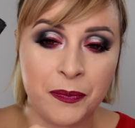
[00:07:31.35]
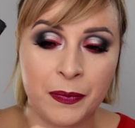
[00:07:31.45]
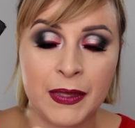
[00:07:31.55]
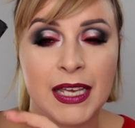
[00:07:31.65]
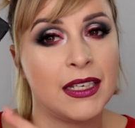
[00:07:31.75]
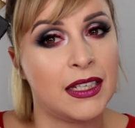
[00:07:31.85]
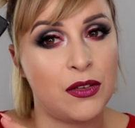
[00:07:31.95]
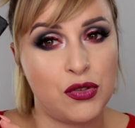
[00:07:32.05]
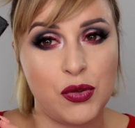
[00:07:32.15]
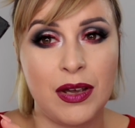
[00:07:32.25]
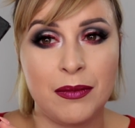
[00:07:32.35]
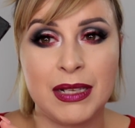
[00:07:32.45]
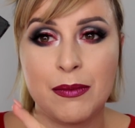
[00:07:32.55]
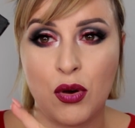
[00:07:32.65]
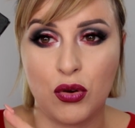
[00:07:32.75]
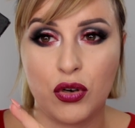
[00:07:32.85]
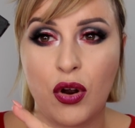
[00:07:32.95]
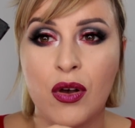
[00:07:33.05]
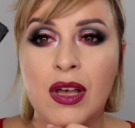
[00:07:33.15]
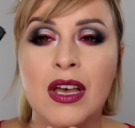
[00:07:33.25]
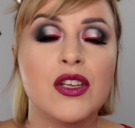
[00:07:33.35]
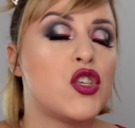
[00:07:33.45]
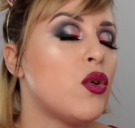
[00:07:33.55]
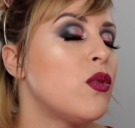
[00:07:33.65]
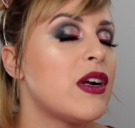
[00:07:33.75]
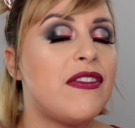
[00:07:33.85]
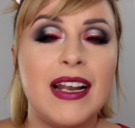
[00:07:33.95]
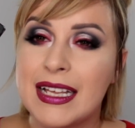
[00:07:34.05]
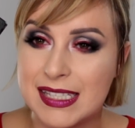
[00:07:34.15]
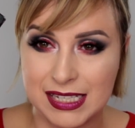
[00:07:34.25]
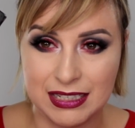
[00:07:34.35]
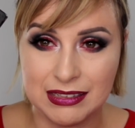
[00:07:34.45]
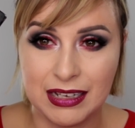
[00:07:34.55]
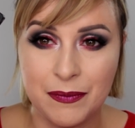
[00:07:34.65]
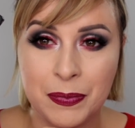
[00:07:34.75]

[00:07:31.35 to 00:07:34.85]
mm, ja je nanosiłam na mokro, są rewelacyjne.